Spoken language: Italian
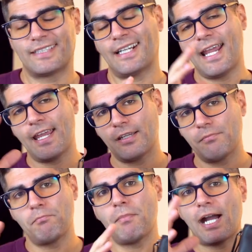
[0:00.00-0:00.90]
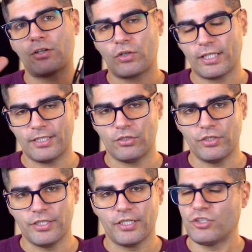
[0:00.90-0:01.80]
tre macro
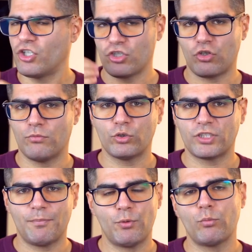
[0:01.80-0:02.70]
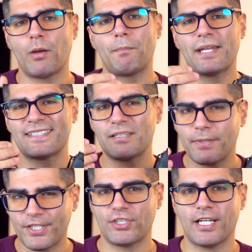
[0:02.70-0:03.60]
categorie. Ce ne sono molte più, ma per
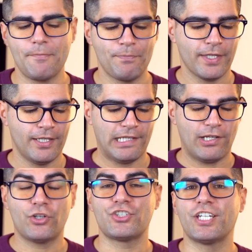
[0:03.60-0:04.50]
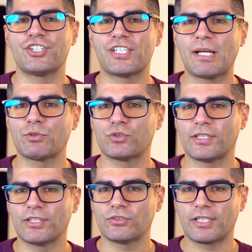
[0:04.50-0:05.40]
semplicità oggi ne citiamo
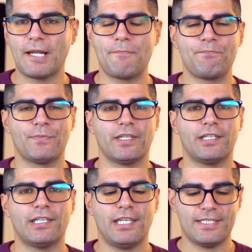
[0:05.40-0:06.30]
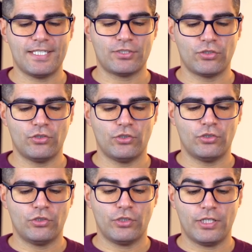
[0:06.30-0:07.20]
soltanto tre.
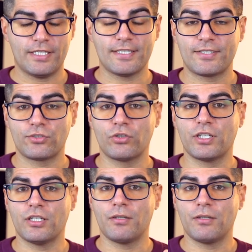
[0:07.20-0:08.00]
Esistono i sensori